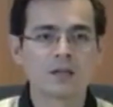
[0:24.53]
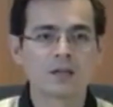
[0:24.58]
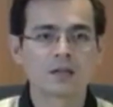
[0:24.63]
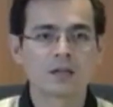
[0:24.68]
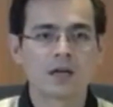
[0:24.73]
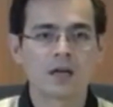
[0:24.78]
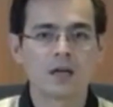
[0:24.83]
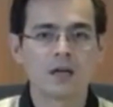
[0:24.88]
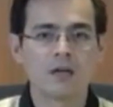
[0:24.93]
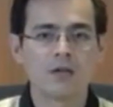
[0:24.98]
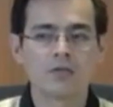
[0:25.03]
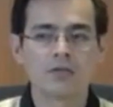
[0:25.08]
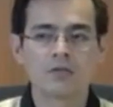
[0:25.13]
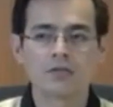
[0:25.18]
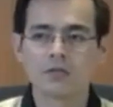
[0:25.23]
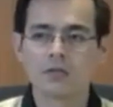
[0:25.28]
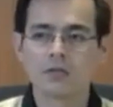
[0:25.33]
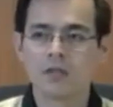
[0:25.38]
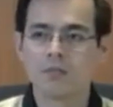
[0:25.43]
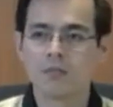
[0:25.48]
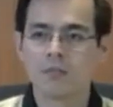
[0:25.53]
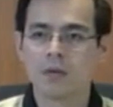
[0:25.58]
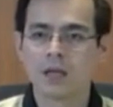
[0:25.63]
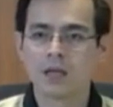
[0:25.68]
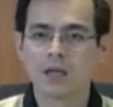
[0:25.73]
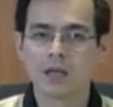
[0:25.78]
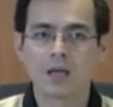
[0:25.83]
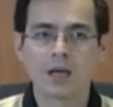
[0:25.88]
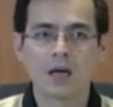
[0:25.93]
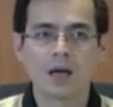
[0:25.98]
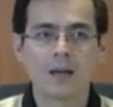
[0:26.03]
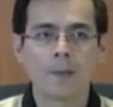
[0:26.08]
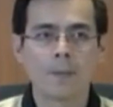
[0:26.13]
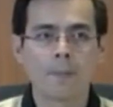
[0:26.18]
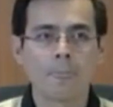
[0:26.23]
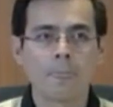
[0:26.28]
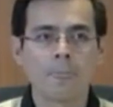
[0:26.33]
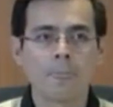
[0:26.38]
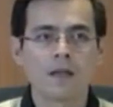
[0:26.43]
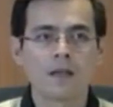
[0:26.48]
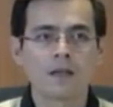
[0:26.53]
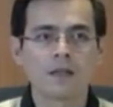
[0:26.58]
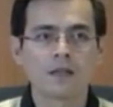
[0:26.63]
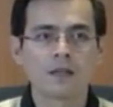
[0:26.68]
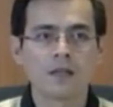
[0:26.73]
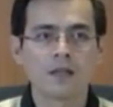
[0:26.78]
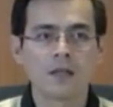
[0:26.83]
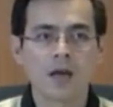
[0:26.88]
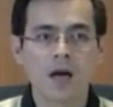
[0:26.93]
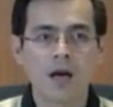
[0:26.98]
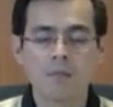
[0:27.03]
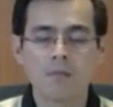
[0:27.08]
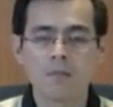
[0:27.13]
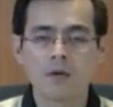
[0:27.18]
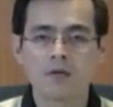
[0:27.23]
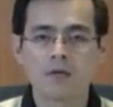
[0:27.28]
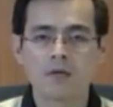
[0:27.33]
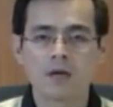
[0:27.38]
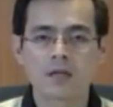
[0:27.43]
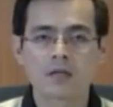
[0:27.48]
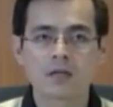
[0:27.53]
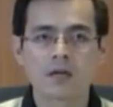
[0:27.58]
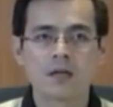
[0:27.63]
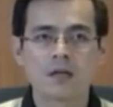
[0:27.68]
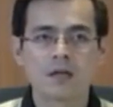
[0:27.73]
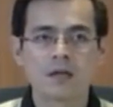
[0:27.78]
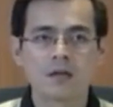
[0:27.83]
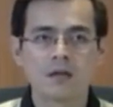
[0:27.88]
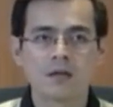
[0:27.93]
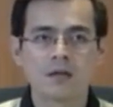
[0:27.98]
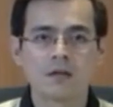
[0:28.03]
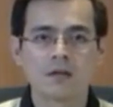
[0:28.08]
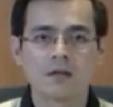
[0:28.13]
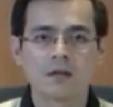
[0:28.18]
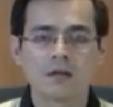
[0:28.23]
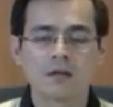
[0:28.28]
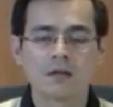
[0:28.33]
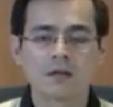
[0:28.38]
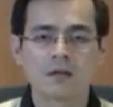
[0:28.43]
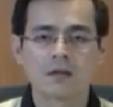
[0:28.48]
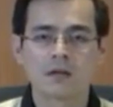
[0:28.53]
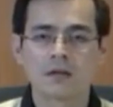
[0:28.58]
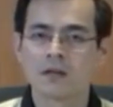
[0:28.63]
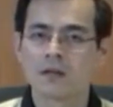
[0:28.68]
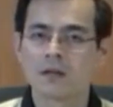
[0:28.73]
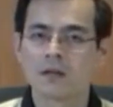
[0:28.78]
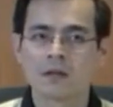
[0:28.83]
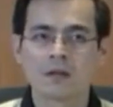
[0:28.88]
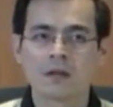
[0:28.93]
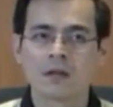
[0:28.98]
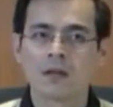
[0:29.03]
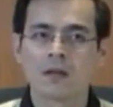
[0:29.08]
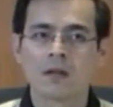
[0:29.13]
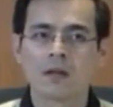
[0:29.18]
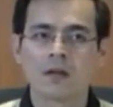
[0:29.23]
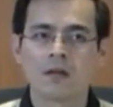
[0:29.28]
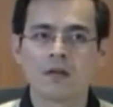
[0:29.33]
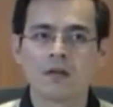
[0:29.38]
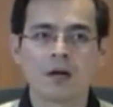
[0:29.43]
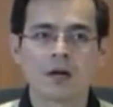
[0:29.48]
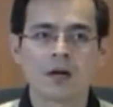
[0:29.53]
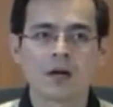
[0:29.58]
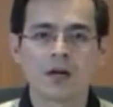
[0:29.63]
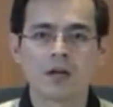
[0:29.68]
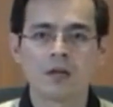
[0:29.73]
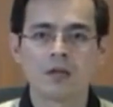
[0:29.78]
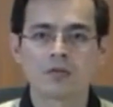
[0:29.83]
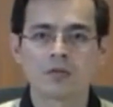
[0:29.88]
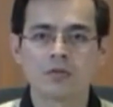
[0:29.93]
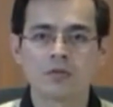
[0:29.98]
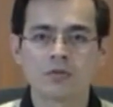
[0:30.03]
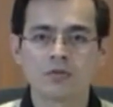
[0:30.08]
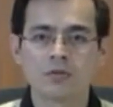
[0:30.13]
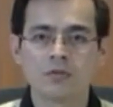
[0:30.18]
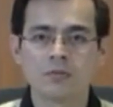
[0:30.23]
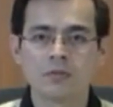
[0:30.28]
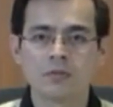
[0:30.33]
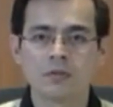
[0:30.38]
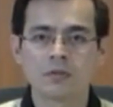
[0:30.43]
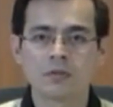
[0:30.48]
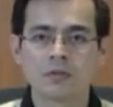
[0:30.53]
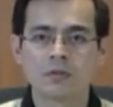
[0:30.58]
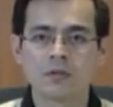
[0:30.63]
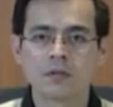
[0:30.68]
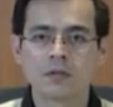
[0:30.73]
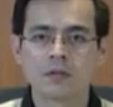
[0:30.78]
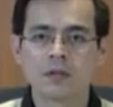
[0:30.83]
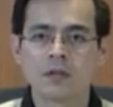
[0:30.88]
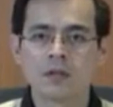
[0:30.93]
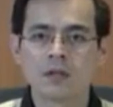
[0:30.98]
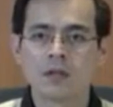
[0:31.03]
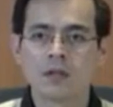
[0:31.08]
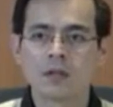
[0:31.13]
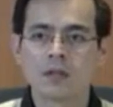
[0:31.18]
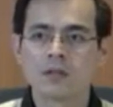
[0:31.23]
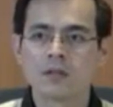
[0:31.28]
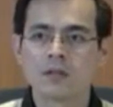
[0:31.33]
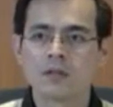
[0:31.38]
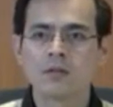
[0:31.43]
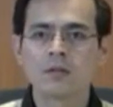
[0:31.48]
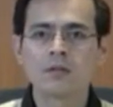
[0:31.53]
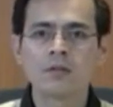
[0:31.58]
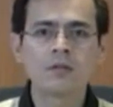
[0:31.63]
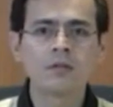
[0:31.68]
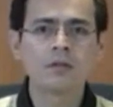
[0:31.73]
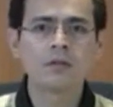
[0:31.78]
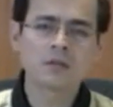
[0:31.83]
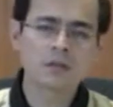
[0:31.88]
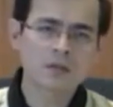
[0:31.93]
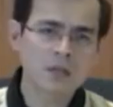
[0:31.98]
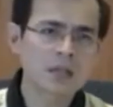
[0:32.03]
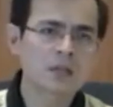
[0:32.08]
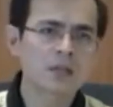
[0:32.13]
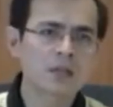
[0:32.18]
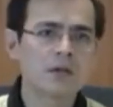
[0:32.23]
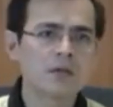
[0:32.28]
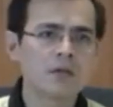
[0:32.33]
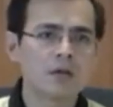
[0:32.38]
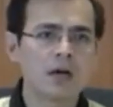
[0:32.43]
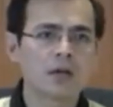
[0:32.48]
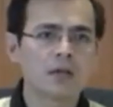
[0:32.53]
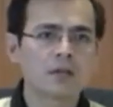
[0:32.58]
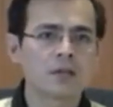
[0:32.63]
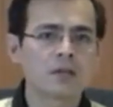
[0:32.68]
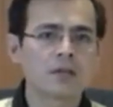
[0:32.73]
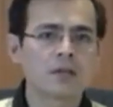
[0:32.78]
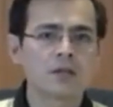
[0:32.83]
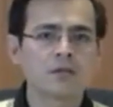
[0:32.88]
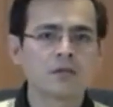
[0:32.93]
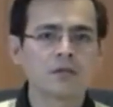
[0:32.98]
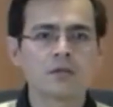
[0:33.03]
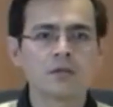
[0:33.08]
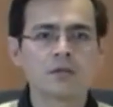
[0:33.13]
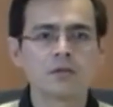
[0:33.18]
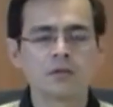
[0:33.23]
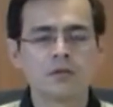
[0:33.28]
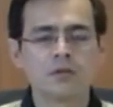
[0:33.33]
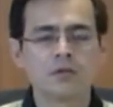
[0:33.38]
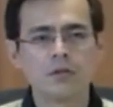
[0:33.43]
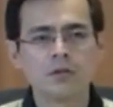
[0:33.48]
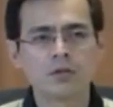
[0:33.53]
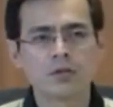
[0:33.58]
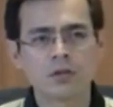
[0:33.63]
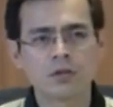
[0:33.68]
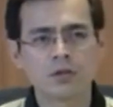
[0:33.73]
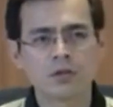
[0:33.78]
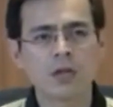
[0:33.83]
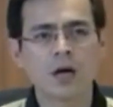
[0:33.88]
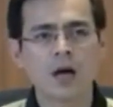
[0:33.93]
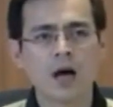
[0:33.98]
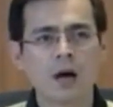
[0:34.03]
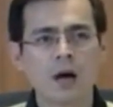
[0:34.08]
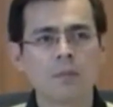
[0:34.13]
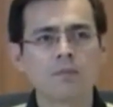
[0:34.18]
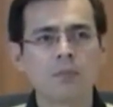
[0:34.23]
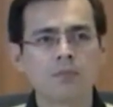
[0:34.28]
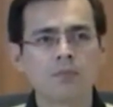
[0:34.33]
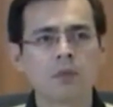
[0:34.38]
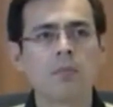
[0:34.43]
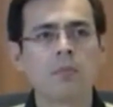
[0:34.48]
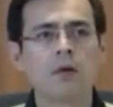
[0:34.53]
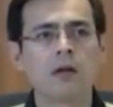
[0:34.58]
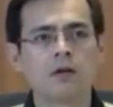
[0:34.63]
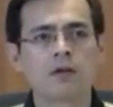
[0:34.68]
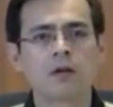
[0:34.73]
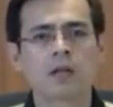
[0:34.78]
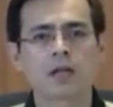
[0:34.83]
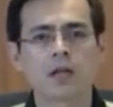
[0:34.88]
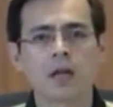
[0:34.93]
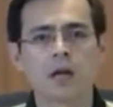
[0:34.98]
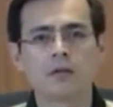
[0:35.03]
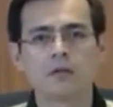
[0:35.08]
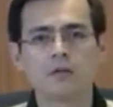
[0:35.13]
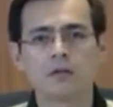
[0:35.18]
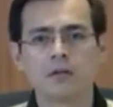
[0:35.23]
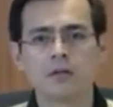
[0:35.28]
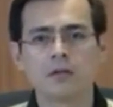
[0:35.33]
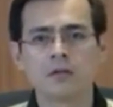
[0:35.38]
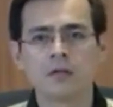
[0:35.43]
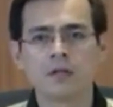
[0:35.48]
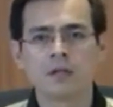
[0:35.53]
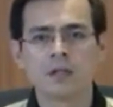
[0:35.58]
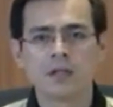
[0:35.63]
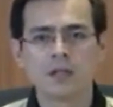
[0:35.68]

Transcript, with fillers: sa lungsod ng Maynila. Sinabi ko na sa inyo, huwag kayong susubok. Siguro, tansya ko ah, tansya ko. Julio, siguro nakaka-50 million na tayo, no?